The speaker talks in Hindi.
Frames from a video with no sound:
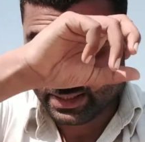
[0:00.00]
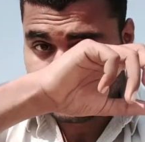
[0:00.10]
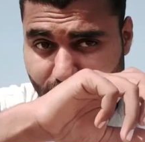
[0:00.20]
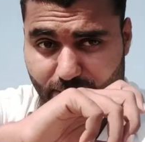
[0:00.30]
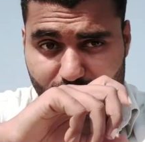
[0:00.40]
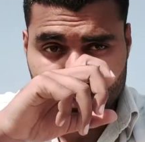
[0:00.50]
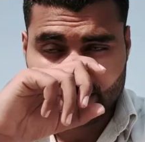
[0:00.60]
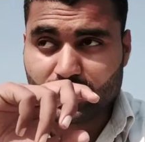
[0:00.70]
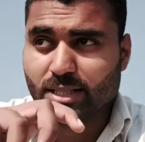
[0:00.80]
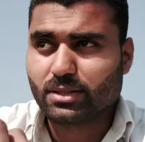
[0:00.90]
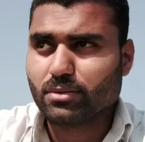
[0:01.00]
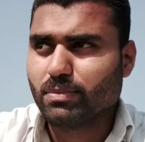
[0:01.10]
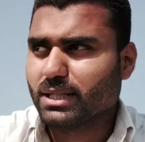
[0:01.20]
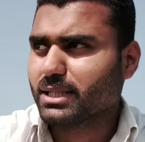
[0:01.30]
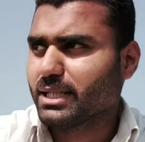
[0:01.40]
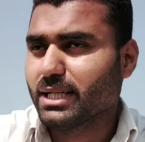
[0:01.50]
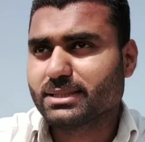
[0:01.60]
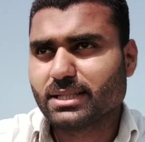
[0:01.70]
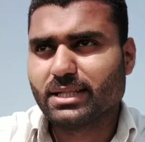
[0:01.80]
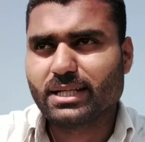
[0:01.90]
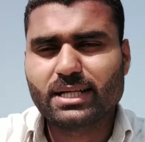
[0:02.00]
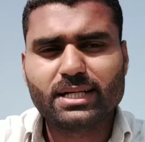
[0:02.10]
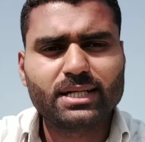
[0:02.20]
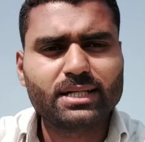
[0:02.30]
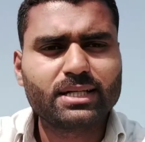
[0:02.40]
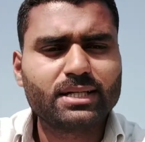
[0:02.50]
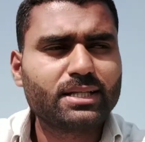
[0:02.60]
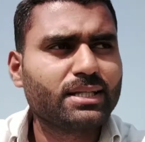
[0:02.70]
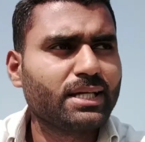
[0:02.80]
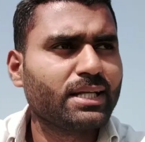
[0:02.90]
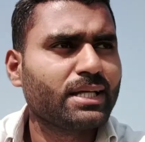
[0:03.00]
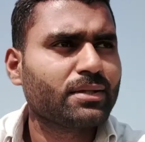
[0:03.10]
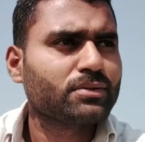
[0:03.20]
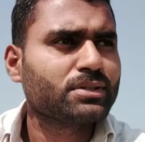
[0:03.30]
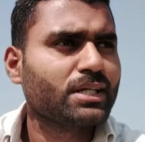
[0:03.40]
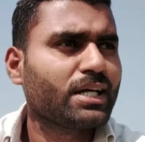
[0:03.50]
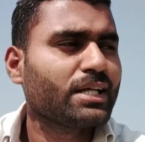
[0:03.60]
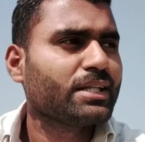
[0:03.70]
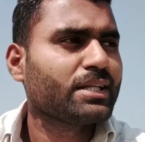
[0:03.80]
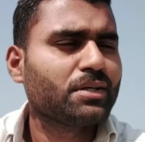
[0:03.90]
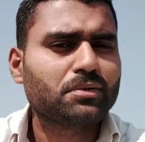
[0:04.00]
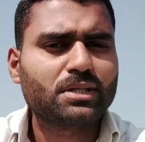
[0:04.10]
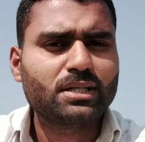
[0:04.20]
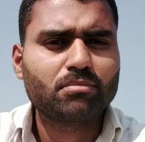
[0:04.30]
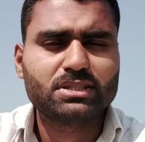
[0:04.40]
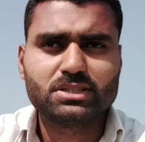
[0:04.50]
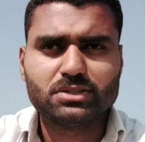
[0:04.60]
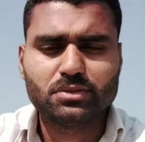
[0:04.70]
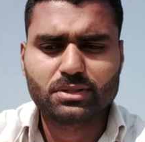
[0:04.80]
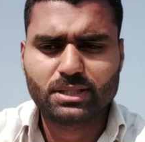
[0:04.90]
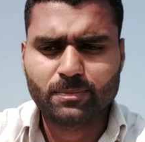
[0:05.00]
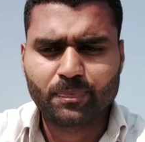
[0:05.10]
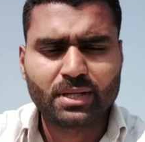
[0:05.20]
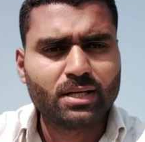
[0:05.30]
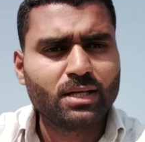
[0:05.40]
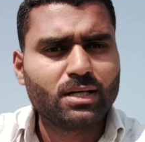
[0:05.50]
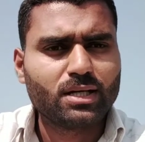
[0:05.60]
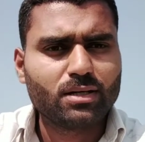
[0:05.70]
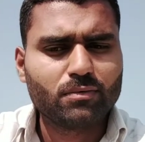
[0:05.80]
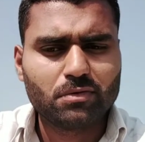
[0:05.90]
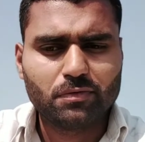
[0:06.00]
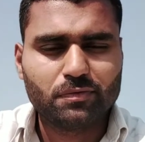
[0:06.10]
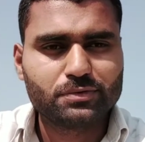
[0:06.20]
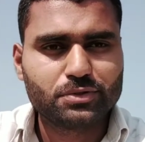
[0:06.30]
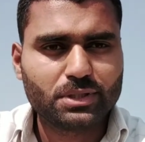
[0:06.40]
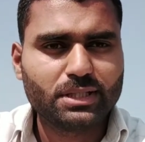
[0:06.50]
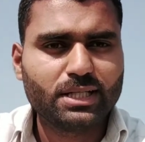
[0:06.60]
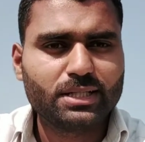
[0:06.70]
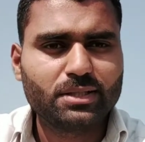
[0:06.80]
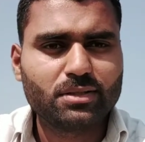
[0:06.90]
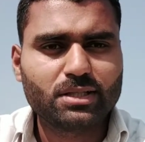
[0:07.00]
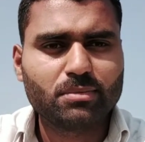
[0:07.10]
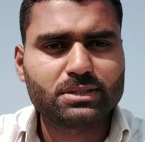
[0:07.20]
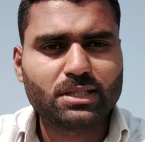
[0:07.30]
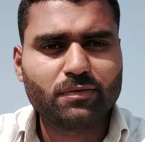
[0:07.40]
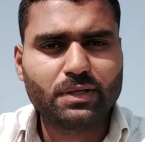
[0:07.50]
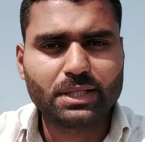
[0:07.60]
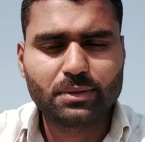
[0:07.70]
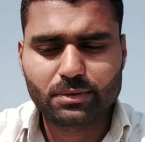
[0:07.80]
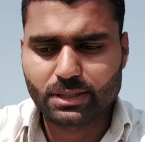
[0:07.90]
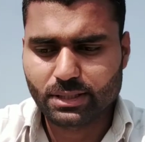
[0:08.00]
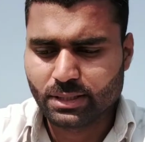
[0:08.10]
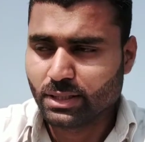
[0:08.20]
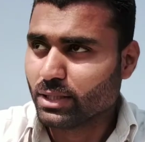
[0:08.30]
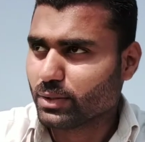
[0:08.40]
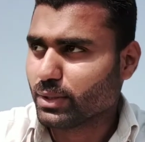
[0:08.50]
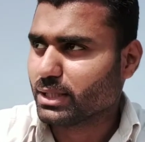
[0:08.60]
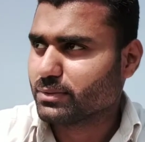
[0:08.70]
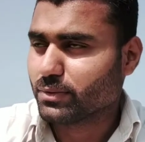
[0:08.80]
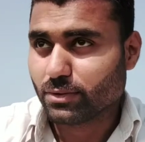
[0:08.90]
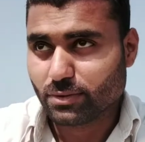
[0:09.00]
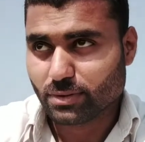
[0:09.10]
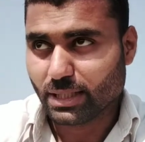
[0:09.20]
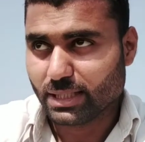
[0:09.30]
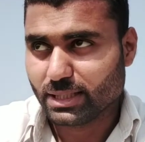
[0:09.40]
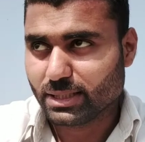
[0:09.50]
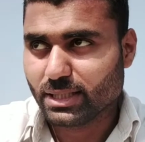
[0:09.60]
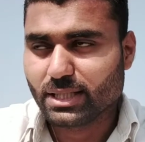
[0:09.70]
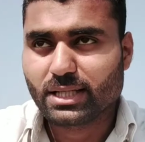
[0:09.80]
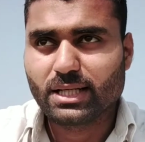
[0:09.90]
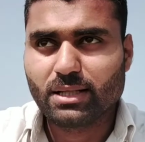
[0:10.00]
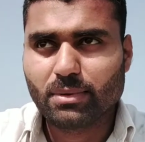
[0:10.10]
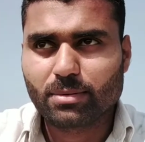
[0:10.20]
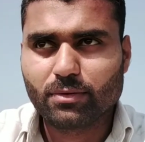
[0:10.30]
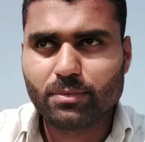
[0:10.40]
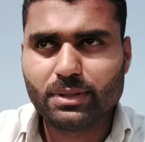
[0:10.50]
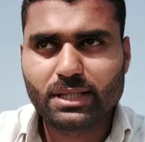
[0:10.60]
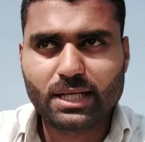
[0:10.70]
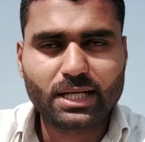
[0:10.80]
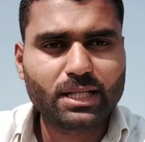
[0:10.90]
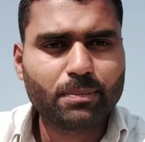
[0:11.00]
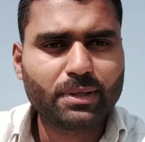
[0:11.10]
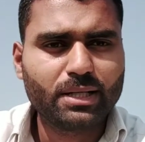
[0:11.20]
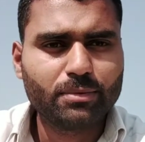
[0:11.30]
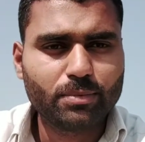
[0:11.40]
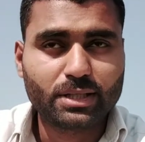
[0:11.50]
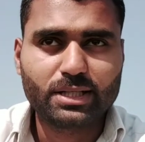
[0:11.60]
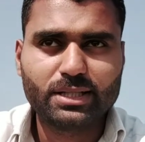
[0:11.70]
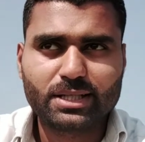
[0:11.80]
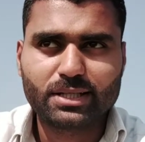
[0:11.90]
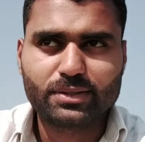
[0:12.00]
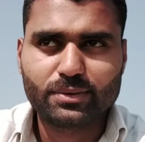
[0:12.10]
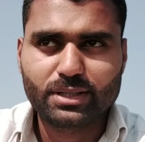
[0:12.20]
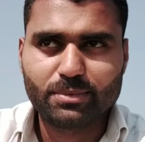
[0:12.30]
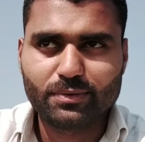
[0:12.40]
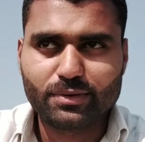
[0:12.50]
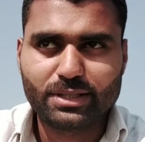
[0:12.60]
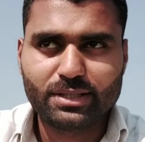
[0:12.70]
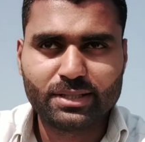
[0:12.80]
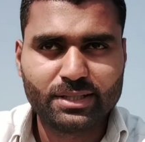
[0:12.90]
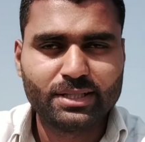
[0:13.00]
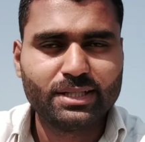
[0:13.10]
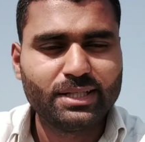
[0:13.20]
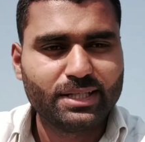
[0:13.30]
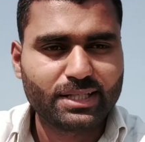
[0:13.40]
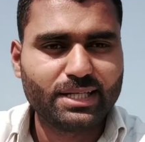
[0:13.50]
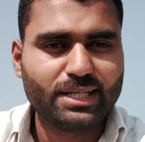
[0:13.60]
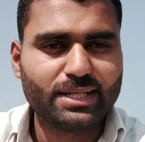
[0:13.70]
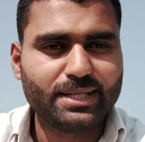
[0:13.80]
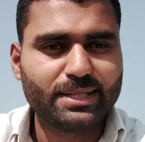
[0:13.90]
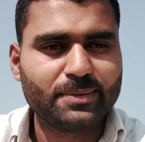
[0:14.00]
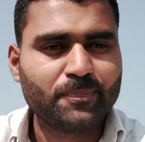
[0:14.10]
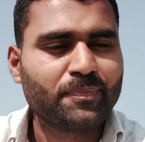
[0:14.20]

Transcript: आ रहा है तो बाकी आज संडे का दिन है तो संडे वाले दिन ये होता है ना बच्चे जो होते हैं वो छुट्टी वाला दिन होता है माशाल्लाह फारिग होते हैं तो आज वो गेंद डंडा खेलने में आपको वो भी दिखाया था पहले भी दोबारा दिखाता हूँ कि अभी वो ना खेल रहे हैं